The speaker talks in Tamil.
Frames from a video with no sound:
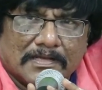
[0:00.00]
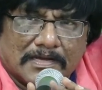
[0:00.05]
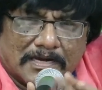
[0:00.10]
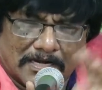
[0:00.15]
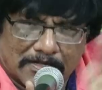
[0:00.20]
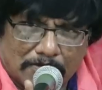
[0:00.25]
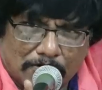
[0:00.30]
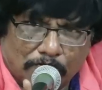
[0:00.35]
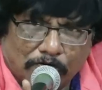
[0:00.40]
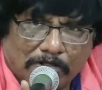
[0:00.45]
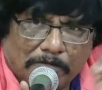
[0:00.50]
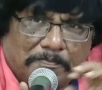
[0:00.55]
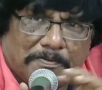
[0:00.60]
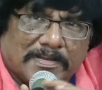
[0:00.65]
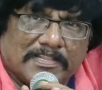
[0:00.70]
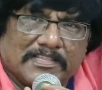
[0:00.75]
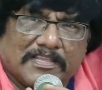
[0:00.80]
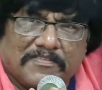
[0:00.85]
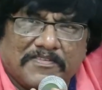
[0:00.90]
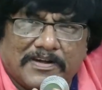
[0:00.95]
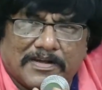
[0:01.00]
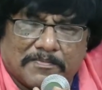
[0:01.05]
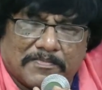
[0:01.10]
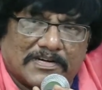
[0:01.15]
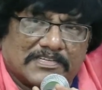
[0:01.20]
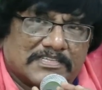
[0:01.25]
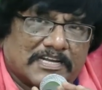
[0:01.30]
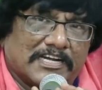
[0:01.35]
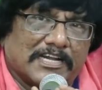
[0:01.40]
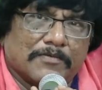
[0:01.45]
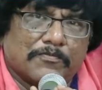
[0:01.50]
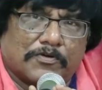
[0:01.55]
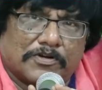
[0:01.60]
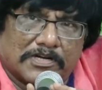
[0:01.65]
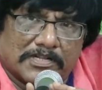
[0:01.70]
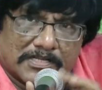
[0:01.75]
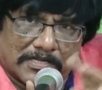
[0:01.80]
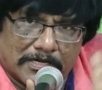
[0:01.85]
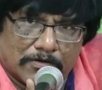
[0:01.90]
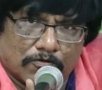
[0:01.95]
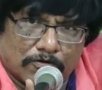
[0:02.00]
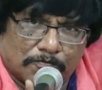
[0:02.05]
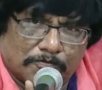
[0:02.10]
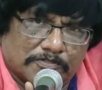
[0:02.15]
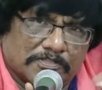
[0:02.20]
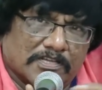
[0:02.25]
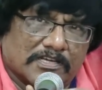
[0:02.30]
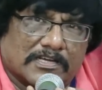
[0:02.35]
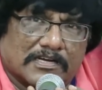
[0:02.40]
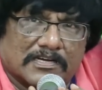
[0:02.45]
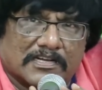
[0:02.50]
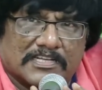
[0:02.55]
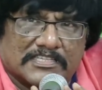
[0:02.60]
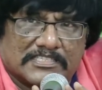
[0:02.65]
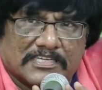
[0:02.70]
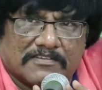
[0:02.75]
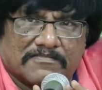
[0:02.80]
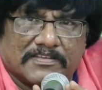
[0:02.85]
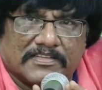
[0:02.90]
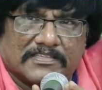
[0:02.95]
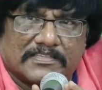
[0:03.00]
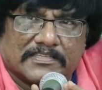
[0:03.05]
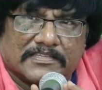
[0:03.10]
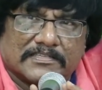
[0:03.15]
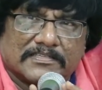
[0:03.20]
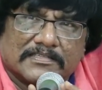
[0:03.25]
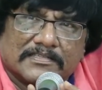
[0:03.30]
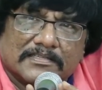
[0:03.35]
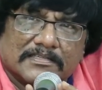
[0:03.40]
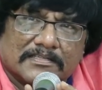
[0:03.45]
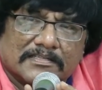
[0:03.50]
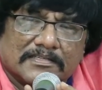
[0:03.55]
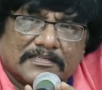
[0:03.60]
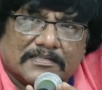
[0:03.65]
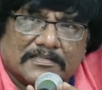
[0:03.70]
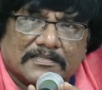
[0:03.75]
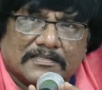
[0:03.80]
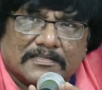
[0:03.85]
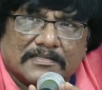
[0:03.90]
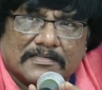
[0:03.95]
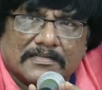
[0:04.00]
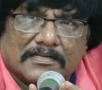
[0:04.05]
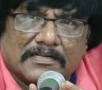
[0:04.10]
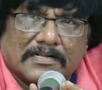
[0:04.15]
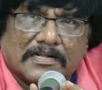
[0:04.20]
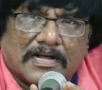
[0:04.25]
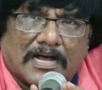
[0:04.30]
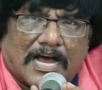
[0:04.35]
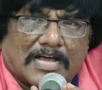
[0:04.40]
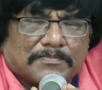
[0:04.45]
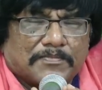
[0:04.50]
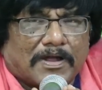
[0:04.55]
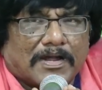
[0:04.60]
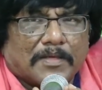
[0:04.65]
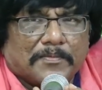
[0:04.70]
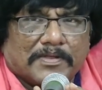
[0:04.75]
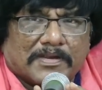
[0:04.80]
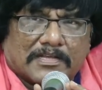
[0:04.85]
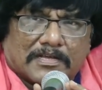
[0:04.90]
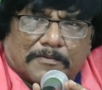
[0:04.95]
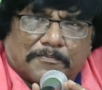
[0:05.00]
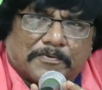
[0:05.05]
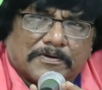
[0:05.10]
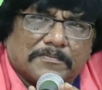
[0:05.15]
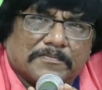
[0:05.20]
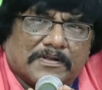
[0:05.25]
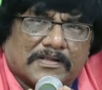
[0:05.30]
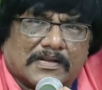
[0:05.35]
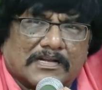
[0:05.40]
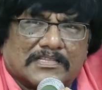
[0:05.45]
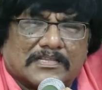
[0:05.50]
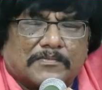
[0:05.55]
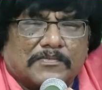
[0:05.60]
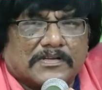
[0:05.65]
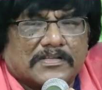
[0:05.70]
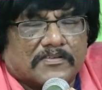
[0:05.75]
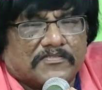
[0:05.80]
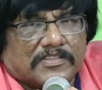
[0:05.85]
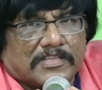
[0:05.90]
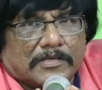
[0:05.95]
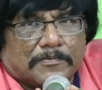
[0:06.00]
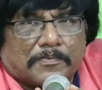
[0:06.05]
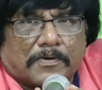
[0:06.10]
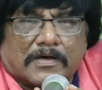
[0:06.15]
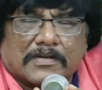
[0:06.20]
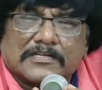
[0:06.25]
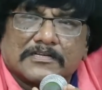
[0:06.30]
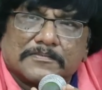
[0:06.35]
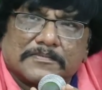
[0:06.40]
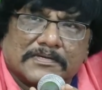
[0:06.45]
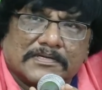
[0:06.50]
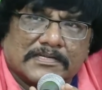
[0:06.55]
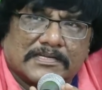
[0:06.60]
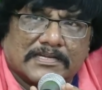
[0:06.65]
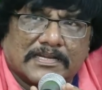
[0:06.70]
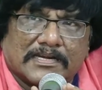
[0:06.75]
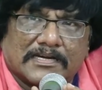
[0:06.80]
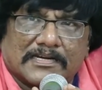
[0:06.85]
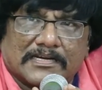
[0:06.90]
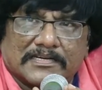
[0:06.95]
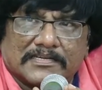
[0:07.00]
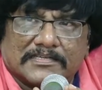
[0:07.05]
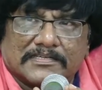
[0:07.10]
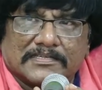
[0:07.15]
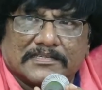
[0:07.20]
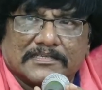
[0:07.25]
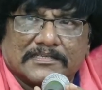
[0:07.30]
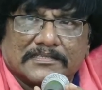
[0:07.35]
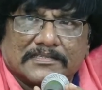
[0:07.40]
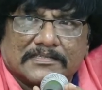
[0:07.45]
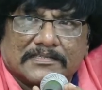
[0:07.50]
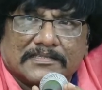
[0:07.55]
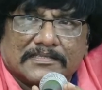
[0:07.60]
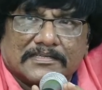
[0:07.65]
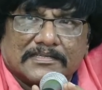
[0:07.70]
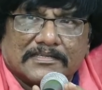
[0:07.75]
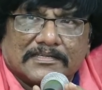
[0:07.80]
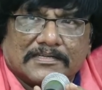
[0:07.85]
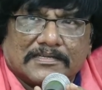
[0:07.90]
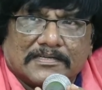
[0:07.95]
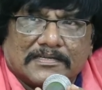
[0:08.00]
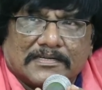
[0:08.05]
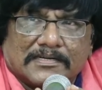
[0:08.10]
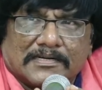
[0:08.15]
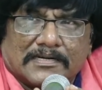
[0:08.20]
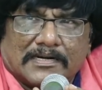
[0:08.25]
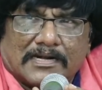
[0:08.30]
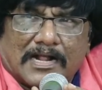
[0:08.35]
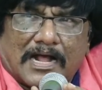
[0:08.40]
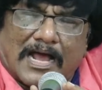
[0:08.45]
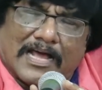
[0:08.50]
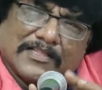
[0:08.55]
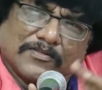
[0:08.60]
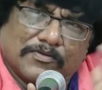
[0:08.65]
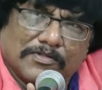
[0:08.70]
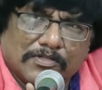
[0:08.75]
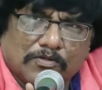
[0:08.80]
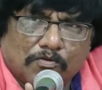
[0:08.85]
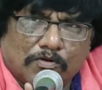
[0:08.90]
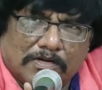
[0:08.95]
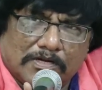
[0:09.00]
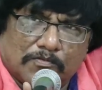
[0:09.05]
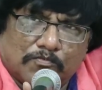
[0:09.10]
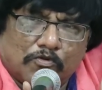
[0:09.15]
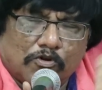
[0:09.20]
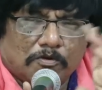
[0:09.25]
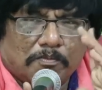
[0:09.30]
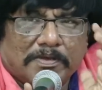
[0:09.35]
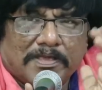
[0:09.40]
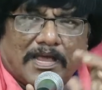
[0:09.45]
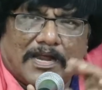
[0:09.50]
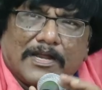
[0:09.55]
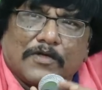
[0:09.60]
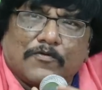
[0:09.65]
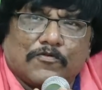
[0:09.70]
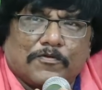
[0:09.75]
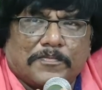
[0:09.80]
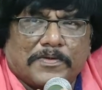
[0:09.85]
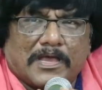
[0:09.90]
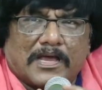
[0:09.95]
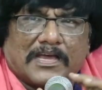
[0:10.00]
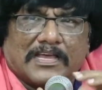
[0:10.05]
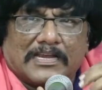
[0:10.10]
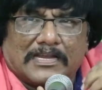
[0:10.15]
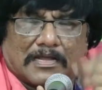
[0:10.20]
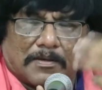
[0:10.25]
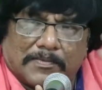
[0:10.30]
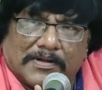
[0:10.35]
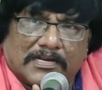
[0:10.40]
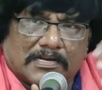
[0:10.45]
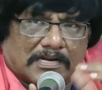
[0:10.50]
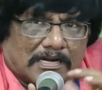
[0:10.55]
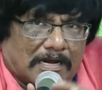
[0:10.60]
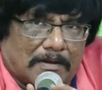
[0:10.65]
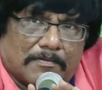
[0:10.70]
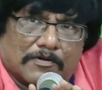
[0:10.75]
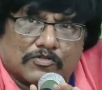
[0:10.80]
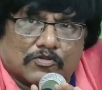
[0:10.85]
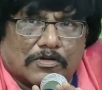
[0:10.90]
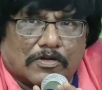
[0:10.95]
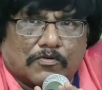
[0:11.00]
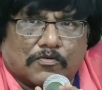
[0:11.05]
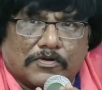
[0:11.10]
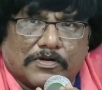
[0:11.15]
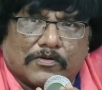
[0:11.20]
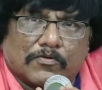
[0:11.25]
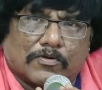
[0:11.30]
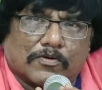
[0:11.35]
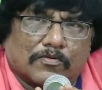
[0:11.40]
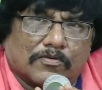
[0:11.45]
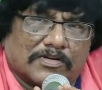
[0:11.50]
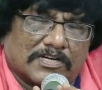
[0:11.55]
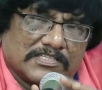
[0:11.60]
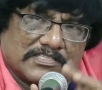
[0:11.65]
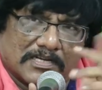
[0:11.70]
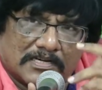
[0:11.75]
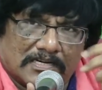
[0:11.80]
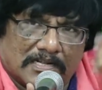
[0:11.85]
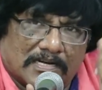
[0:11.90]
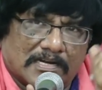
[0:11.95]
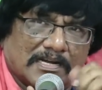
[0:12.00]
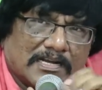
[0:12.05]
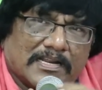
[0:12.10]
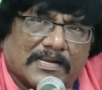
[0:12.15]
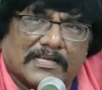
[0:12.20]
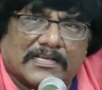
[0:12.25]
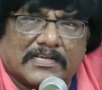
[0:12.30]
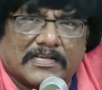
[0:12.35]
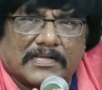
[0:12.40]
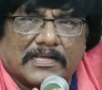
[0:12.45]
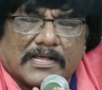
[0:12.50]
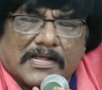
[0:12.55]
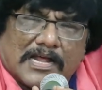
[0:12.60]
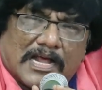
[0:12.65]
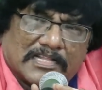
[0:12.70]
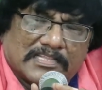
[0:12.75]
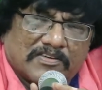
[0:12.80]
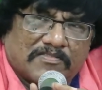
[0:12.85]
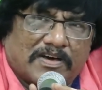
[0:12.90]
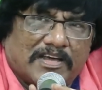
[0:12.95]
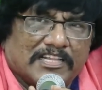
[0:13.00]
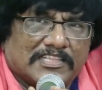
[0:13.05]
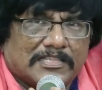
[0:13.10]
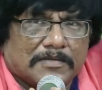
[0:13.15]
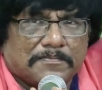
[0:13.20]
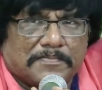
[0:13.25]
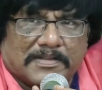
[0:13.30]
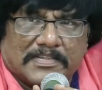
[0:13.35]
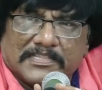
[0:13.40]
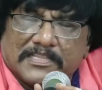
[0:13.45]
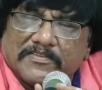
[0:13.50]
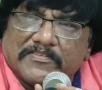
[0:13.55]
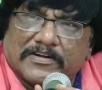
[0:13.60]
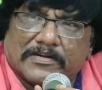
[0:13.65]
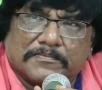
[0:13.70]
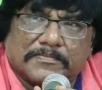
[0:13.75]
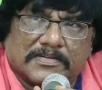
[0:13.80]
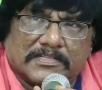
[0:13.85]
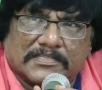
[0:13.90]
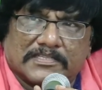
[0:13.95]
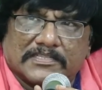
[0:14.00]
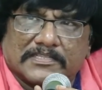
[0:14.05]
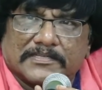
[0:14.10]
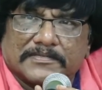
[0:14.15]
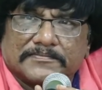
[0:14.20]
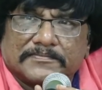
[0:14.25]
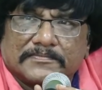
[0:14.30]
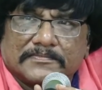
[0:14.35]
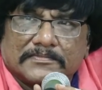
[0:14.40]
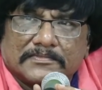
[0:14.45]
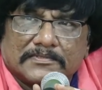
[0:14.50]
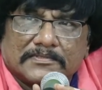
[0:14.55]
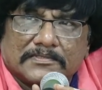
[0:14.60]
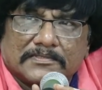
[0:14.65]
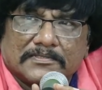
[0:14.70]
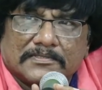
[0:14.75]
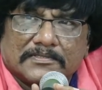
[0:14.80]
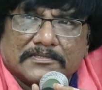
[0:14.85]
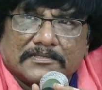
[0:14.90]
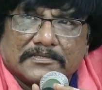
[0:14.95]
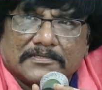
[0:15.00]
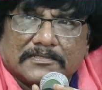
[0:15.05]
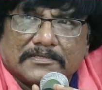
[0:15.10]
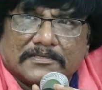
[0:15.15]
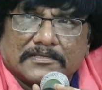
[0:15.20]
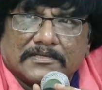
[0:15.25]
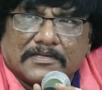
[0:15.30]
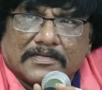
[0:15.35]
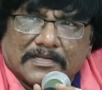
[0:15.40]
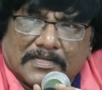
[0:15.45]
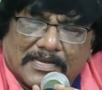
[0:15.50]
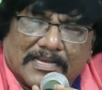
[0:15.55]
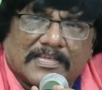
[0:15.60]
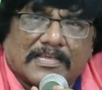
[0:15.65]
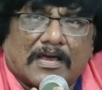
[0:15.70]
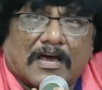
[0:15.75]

எனக்கு கூட பெருந்தேவியிடம் நான் சண்டை போட்டிருக்கிறேன் ஒரு புத்தக கண்காட்சியில் வைத்து ஆத்மானமிற்கு அப்புறம் நீங்கள் தமிழ் கவிதையை பார்க்க மறுக்கிறீர்கள் என்று அது வந்து ஒரு முழுமையான உண்மையாக இல்லாமல் இருக்கலாம் நான் சொல்லக்கூடிய ஒரு குற்றச்சாட்டு ஆனால் எனக்கு அந்த வருத்தம் பெருந்தேவியிடம் இருந்தது இல்லை